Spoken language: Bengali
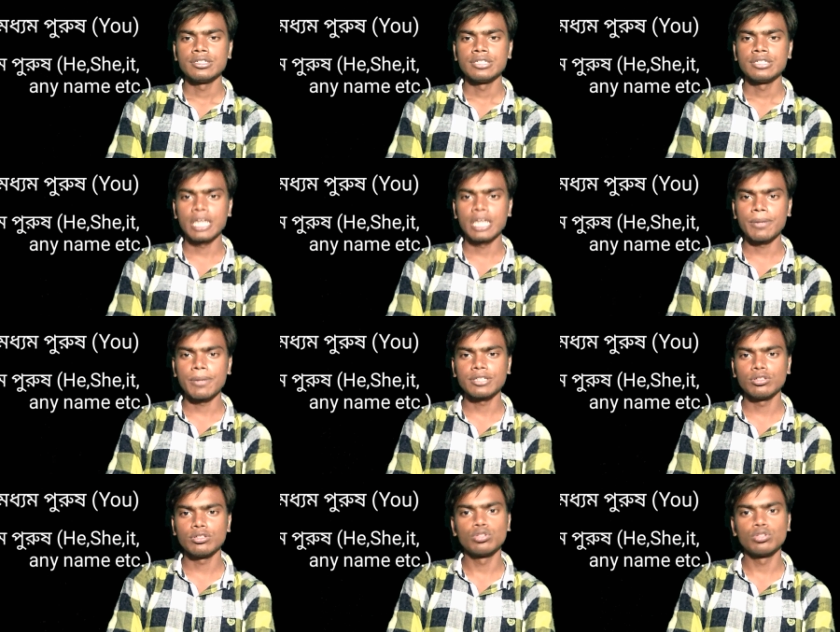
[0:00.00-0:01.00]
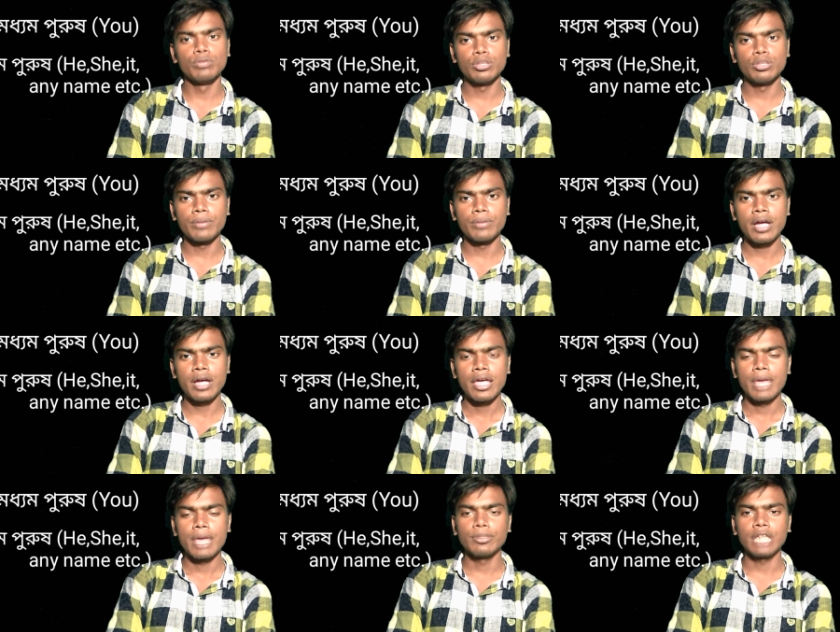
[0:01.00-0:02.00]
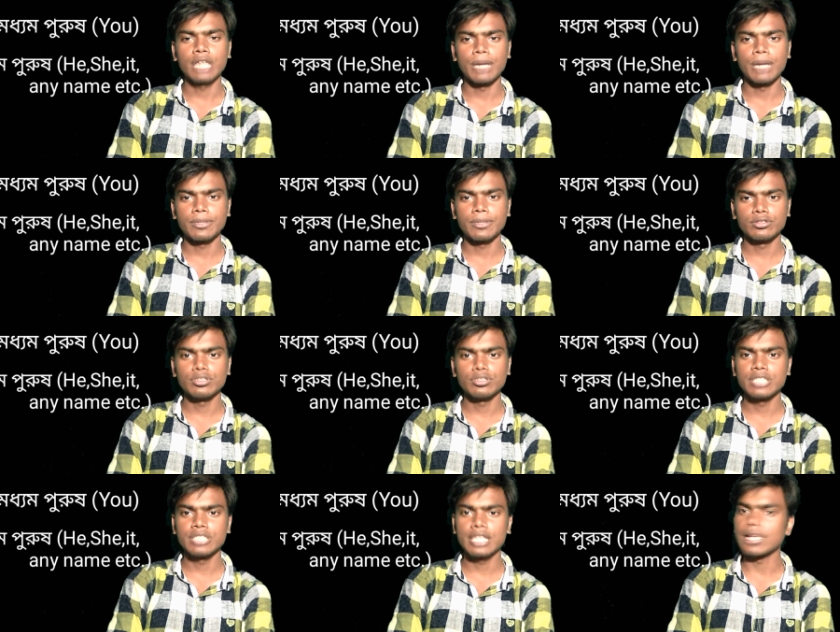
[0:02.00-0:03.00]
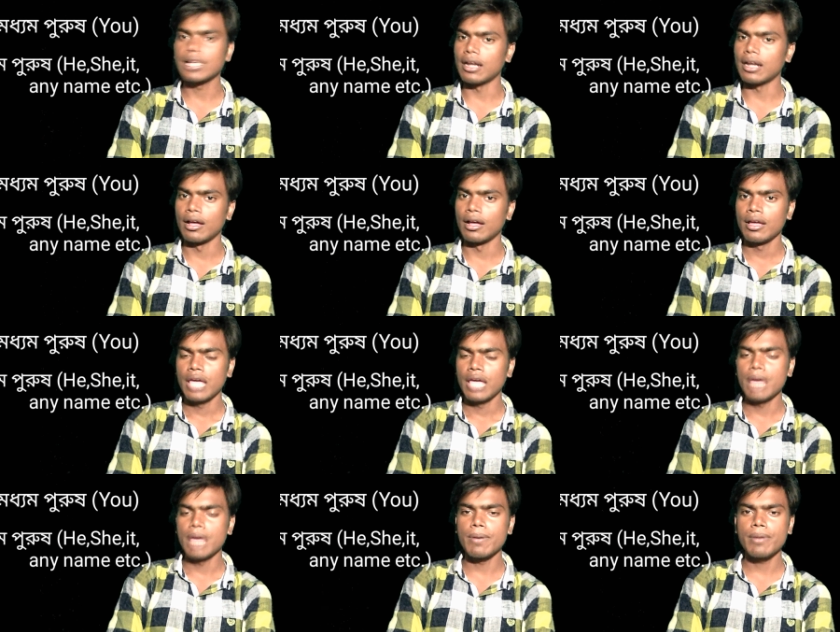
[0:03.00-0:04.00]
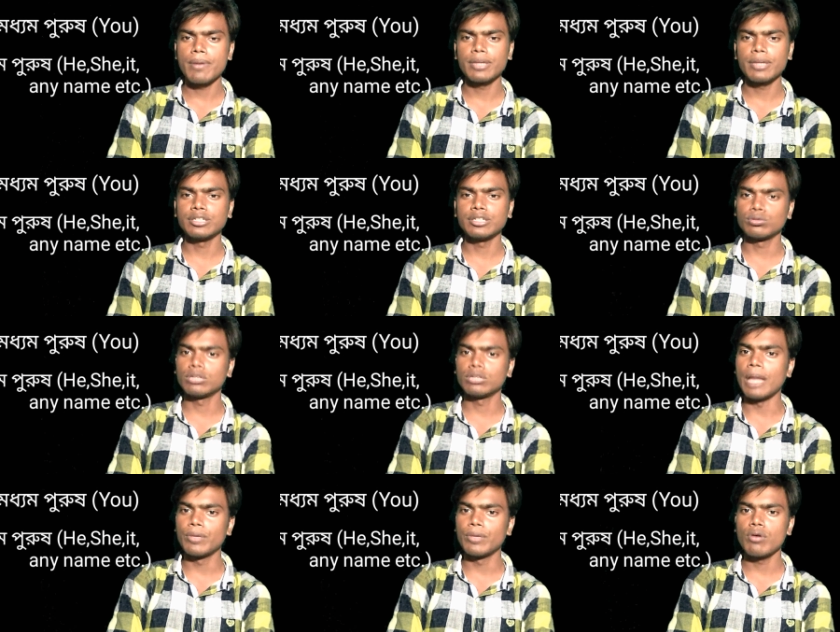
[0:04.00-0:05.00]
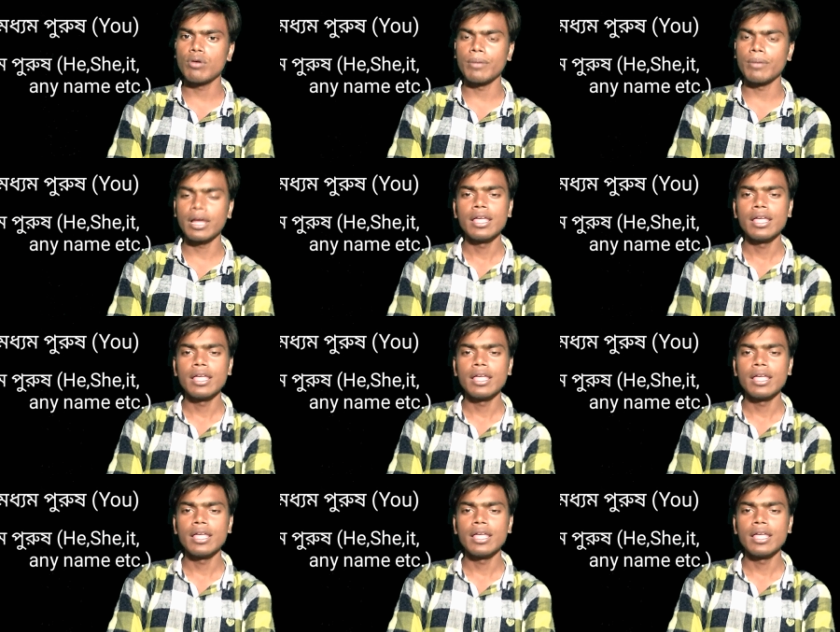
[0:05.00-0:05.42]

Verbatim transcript: সেকেন্ড পার্সন হলো তুমি তোমরা এবং থার্ড পার্সন হলো সে তারা এভাবে আমরা যে কোনো নামকেও আমরা